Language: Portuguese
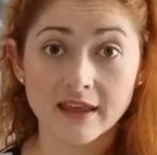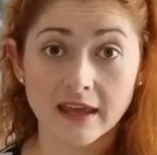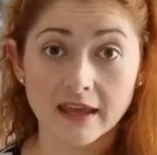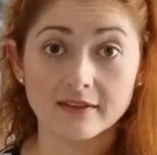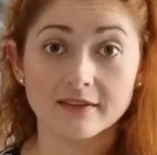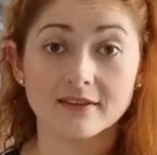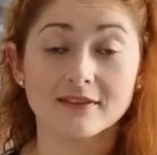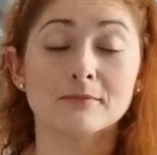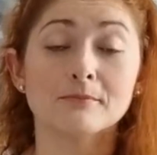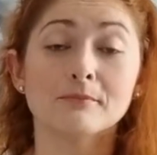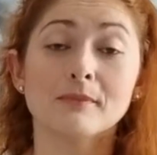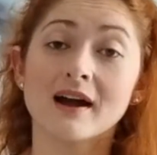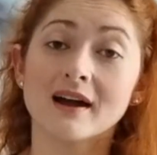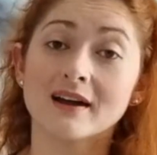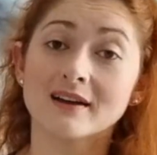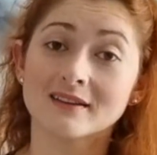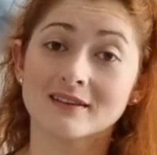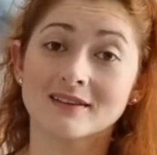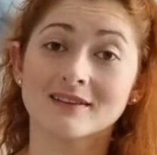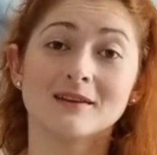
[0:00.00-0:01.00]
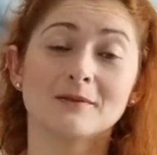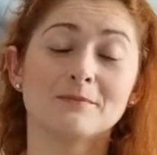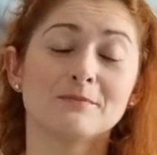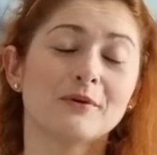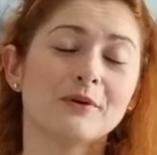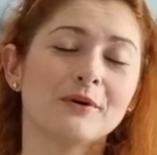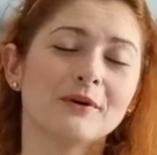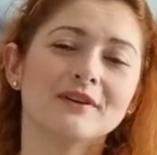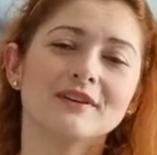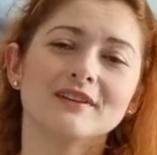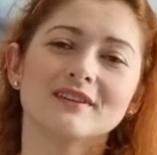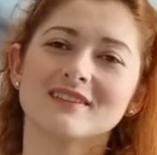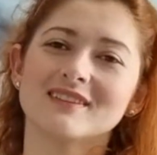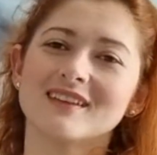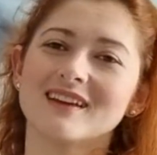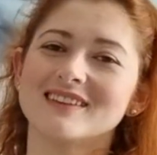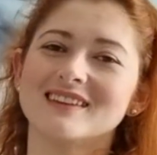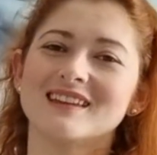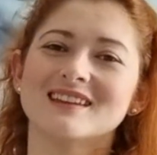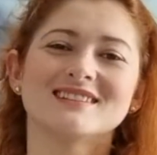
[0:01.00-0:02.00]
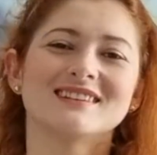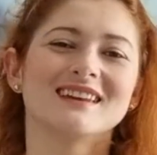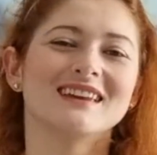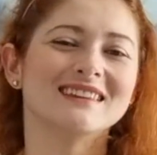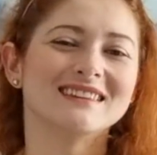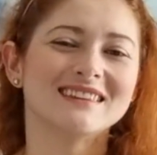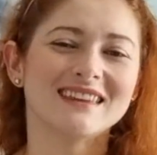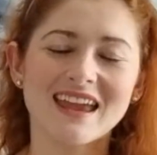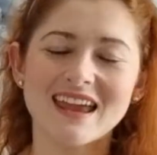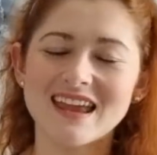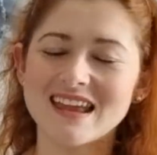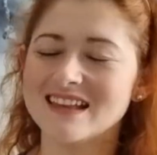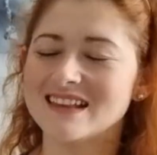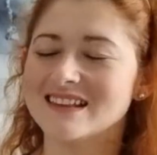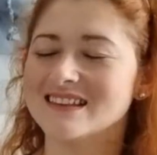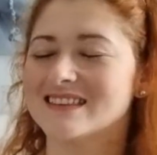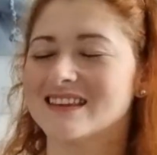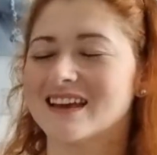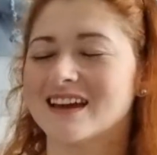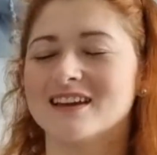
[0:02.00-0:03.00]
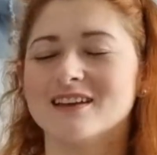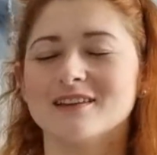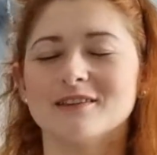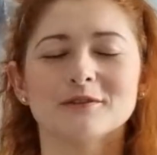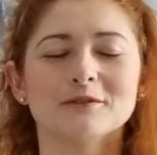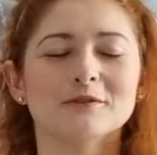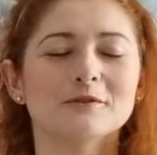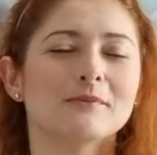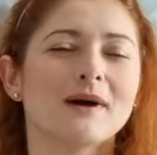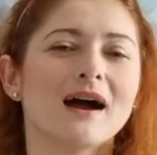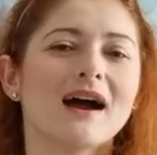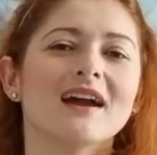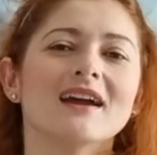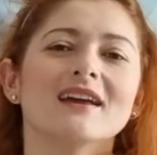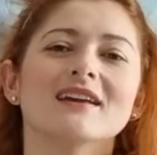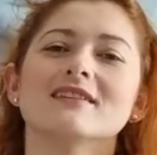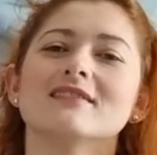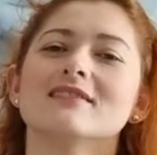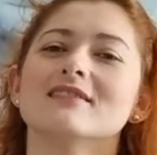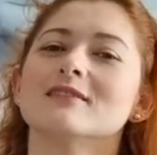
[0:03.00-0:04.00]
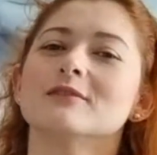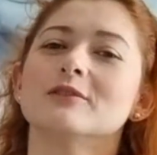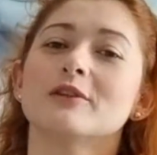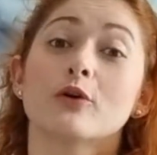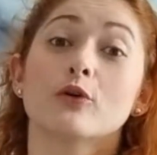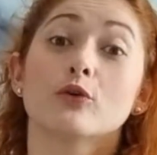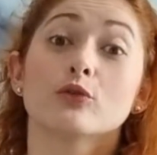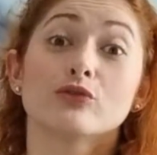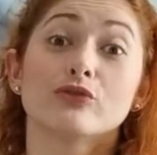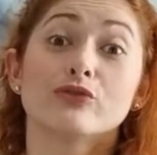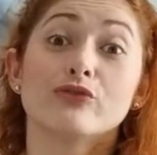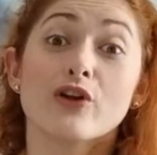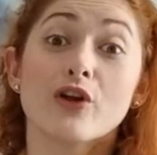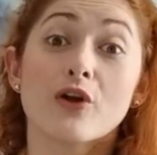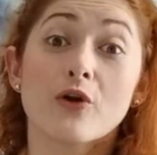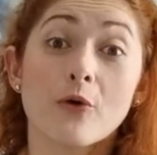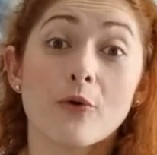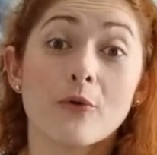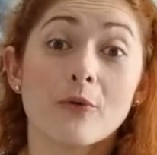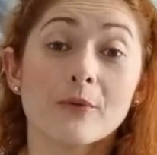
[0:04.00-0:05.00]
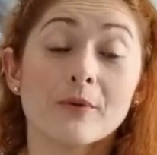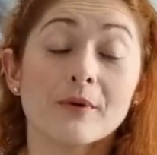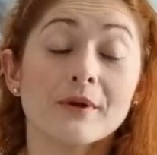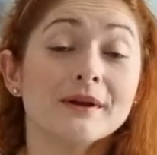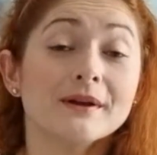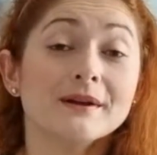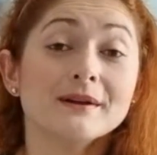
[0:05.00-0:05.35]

e dentes, mas depois, né, da sentença e tudo mais, o negócio ficou